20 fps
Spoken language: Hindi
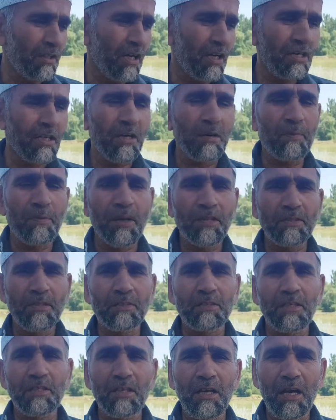धान का
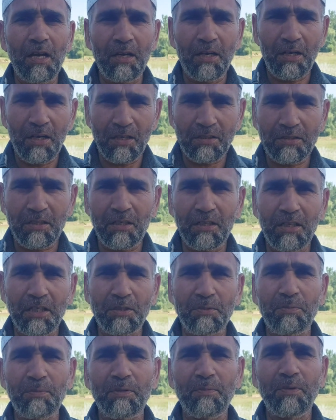प्रोसेस है जहाँ खासकर
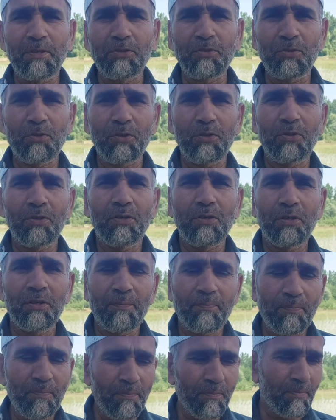कश्मीर में जो
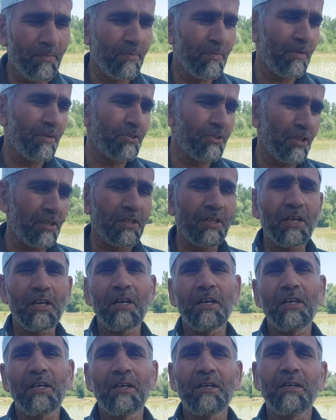चल
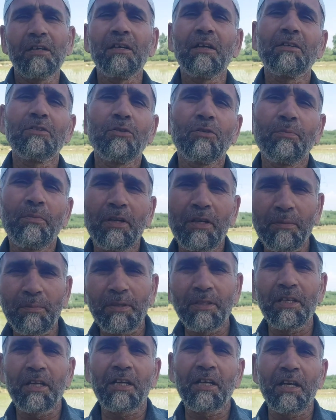रहा है जो मैंने
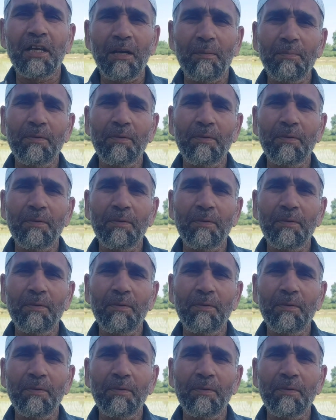भी देखा है